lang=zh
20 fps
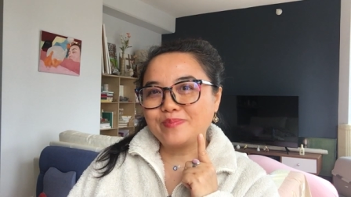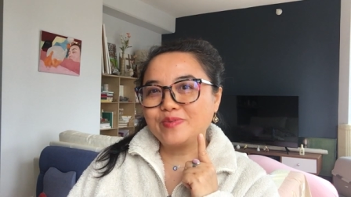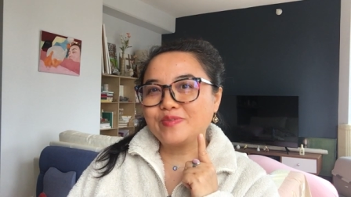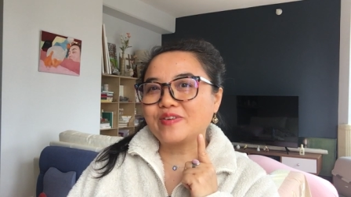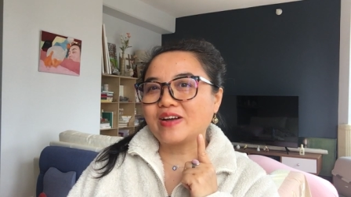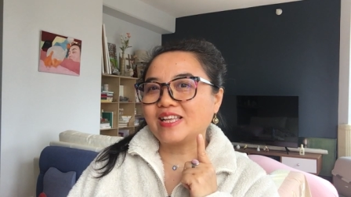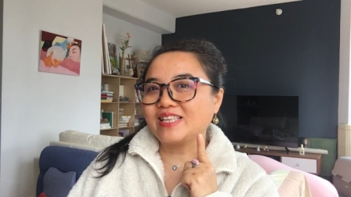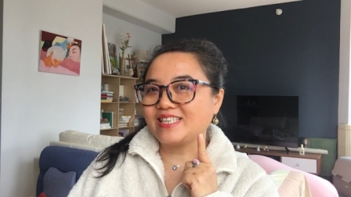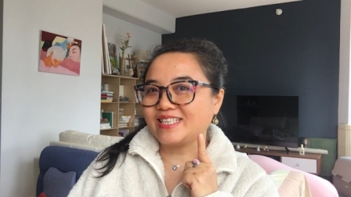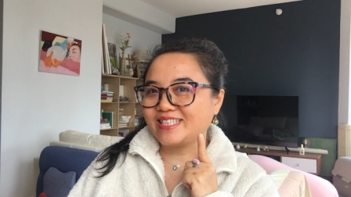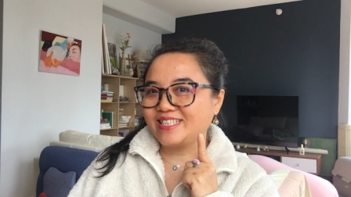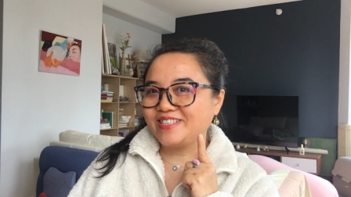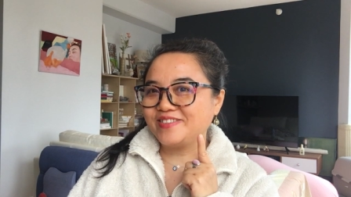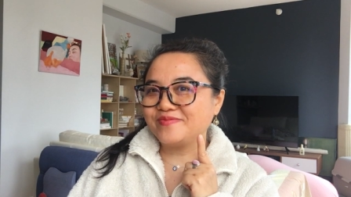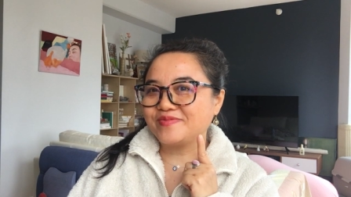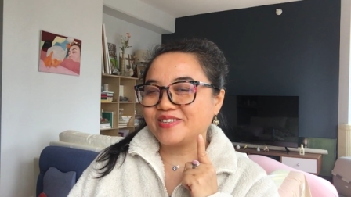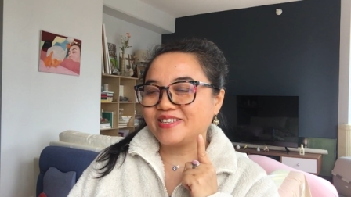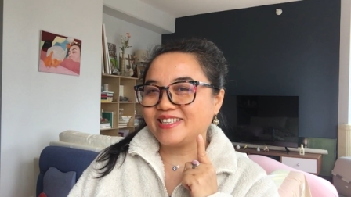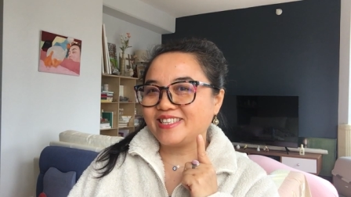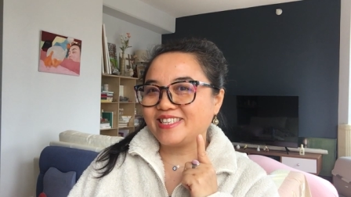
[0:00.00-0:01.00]
不管你是
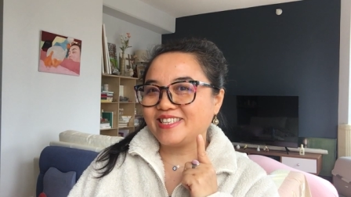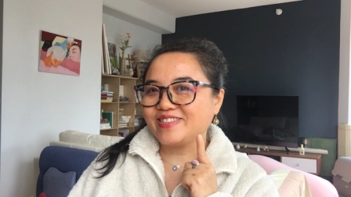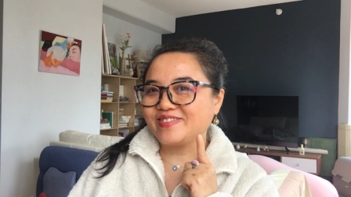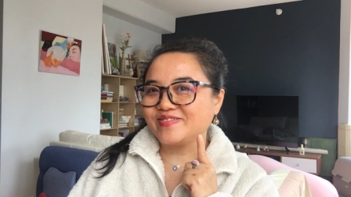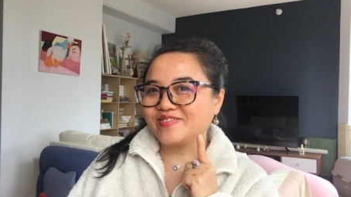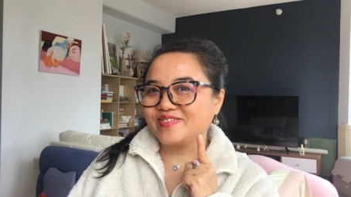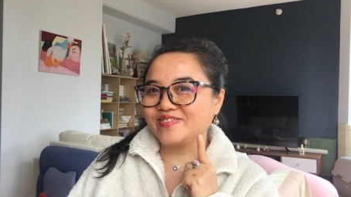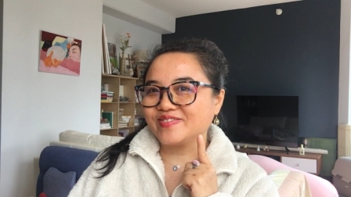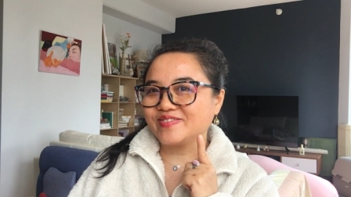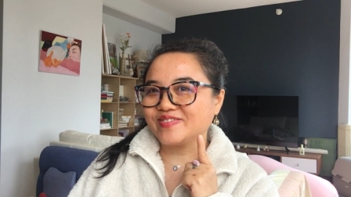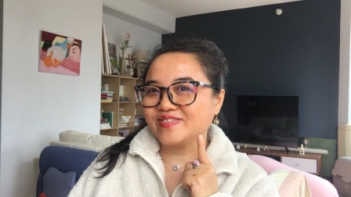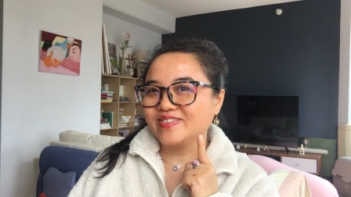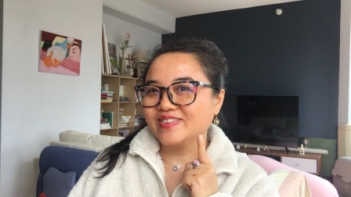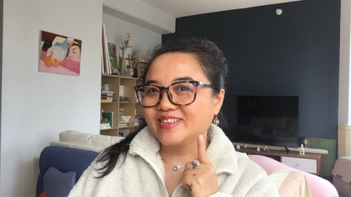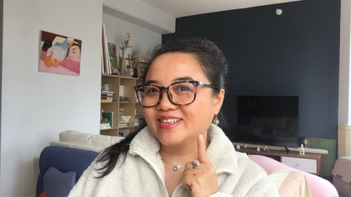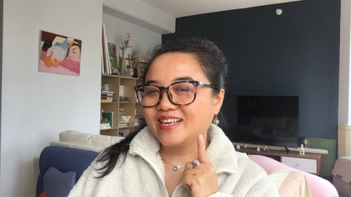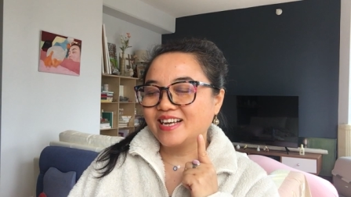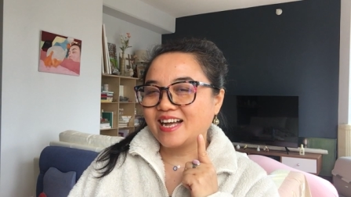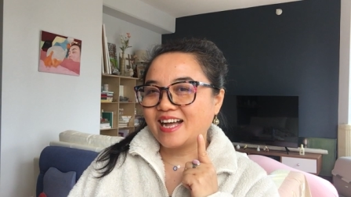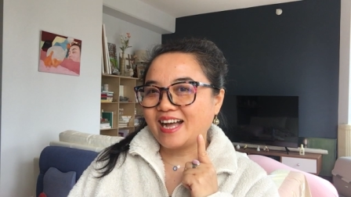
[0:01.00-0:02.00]
不是基督徒，
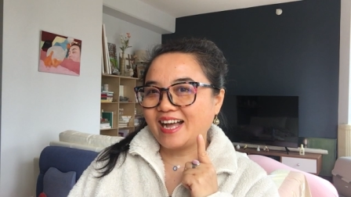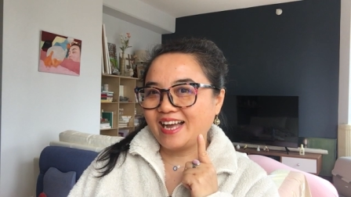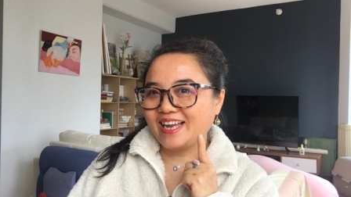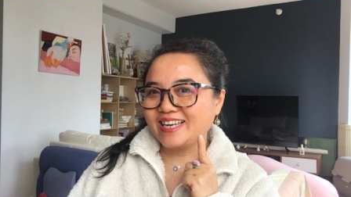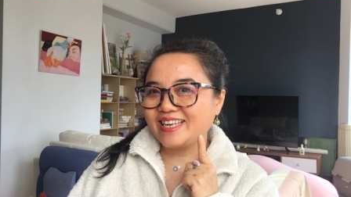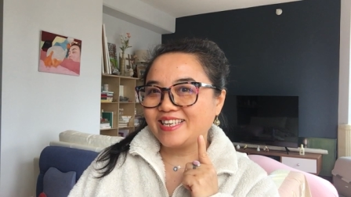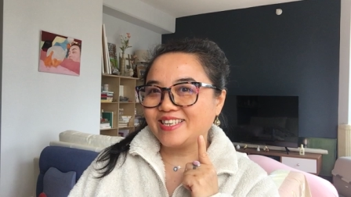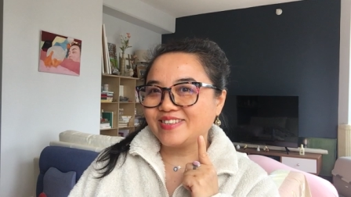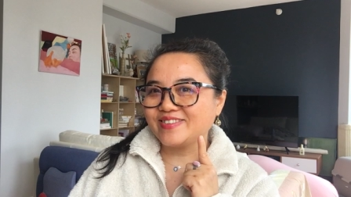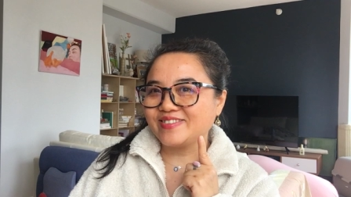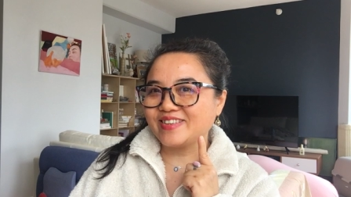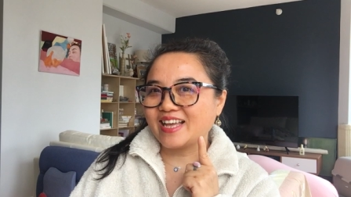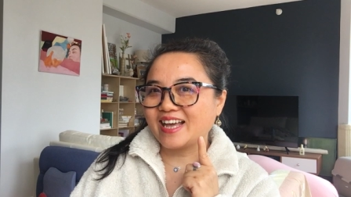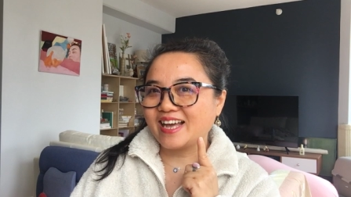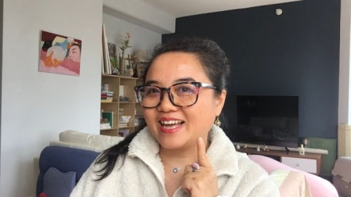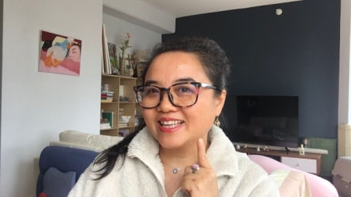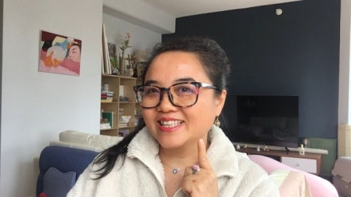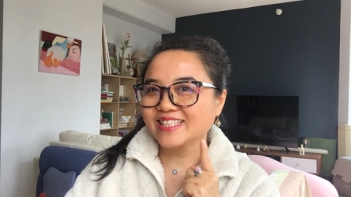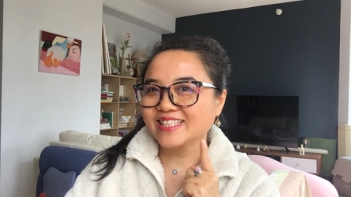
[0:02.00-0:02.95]
哈利路亚。